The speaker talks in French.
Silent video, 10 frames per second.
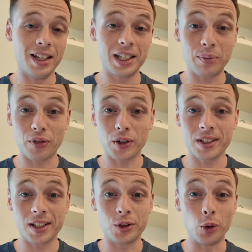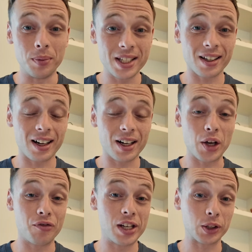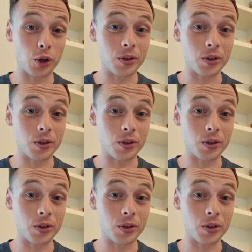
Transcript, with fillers: L'équipe française de Mistral vient de